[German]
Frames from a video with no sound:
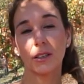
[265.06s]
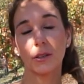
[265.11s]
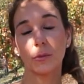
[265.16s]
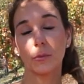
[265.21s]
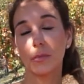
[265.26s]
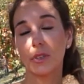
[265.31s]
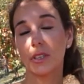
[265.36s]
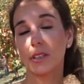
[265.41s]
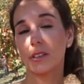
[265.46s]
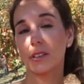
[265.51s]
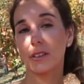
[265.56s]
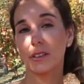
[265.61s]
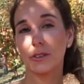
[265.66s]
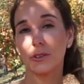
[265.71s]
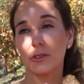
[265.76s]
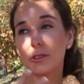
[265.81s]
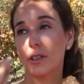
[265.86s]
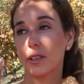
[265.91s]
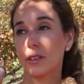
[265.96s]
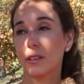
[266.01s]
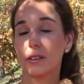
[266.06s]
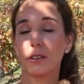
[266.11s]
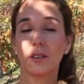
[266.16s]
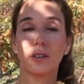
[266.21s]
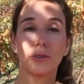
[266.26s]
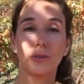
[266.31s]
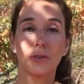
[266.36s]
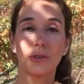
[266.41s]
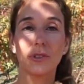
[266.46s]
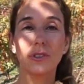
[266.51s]
mir oder
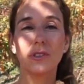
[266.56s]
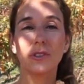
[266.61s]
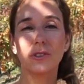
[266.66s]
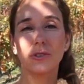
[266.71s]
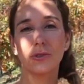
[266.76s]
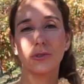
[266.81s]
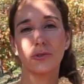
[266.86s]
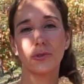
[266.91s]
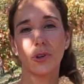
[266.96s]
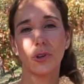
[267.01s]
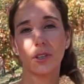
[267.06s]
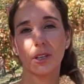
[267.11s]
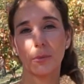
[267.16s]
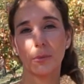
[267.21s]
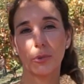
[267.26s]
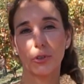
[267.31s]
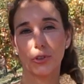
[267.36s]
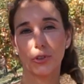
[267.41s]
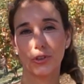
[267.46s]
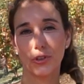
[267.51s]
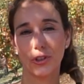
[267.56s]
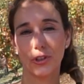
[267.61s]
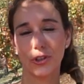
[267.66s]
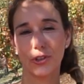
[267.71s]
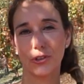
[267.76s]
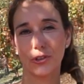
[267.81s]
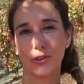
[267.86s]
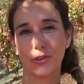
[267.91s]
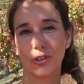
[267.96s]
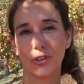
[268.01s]
hinter uns sofort
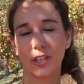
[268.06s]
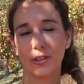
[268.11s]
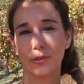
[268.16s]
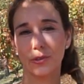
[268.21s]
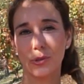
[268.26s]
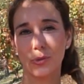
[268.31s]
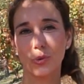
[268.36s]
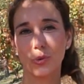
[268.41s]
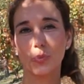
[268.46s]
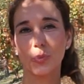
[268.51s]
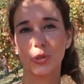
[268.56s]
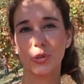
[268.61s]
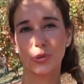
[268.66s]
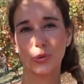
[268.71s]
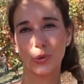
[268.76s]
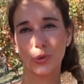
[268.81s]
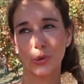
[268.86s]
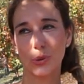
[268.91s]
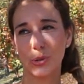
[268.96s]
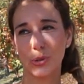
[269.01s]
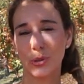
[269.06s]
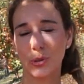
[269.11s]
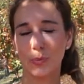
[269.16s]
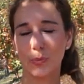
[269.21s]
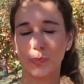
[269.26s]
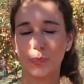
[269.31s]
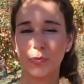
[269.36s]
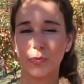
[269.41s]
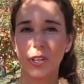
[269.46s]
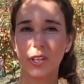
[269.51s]
abgeschlossen und hat versucht, mich zu
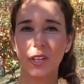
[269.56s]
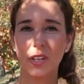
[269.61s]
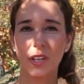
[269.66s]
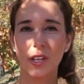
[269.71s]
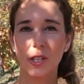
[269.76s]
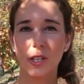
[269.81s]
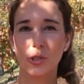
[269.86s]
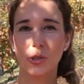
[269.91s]
küssen.